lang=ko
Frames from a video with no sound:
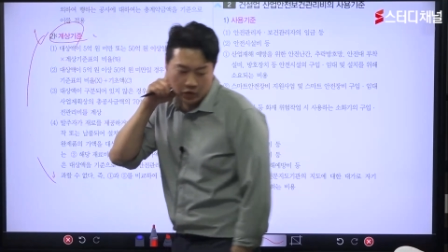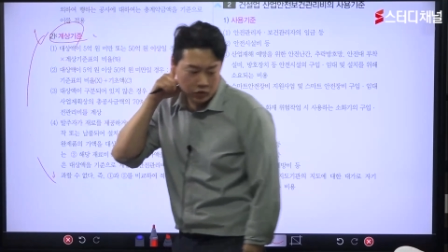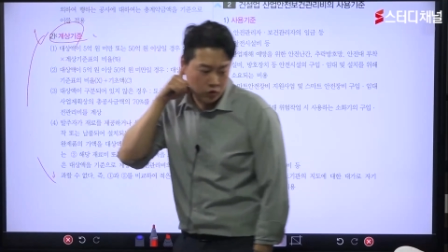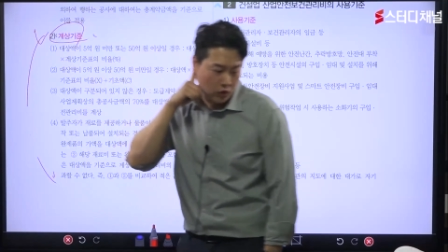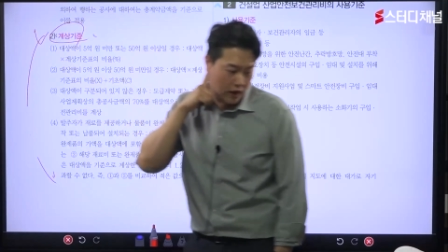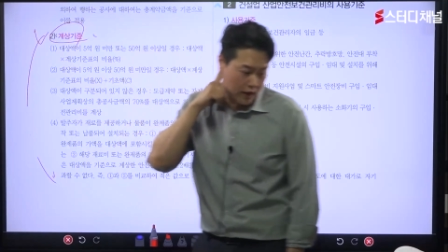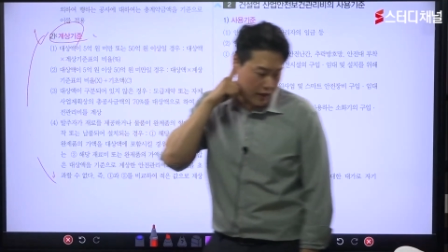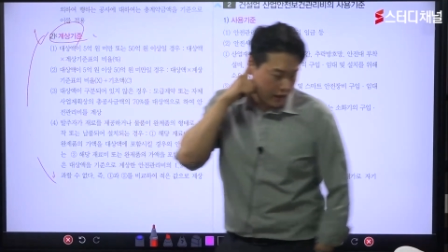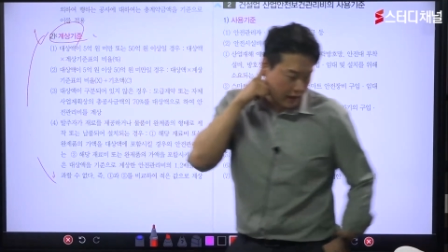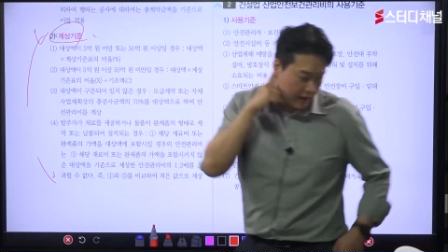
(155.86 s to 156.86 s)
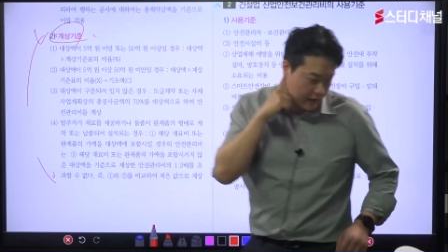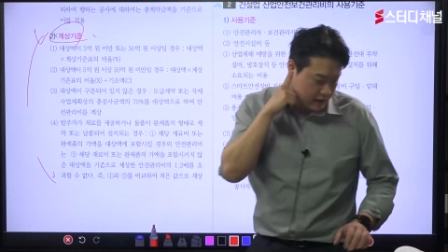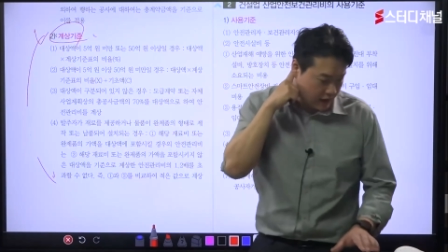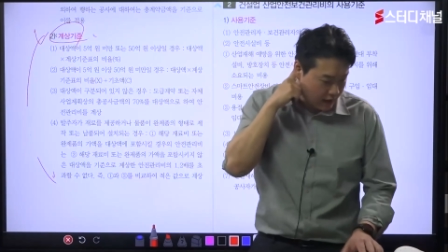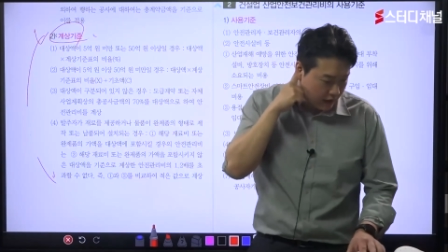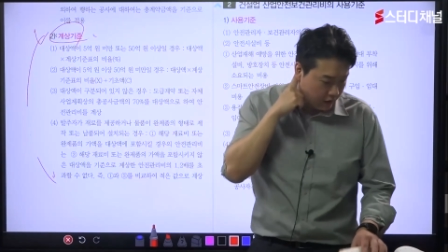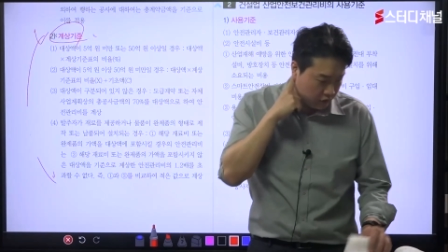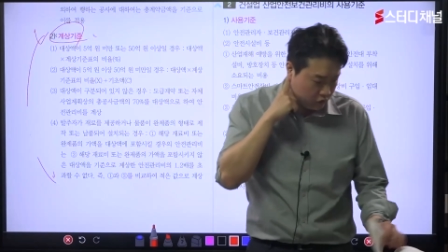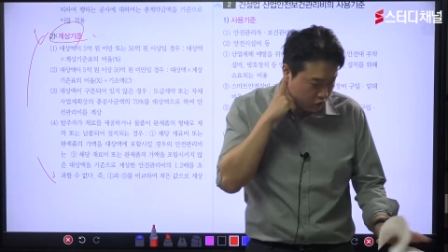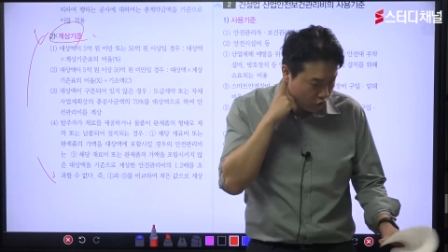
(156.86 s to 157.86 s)
좋아 하질 않아요.
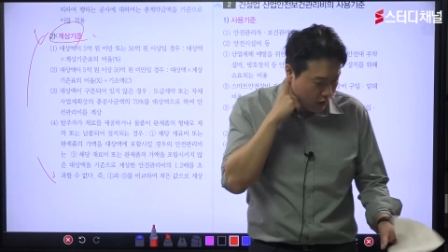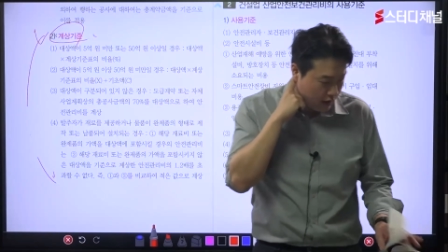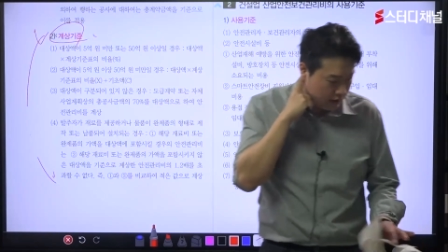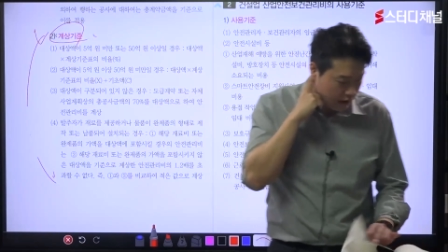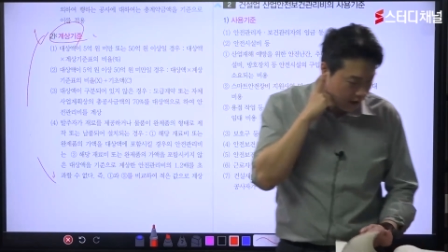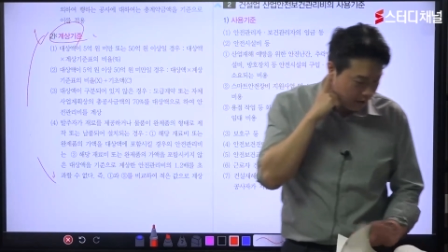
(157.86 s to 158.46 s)
좋아한다,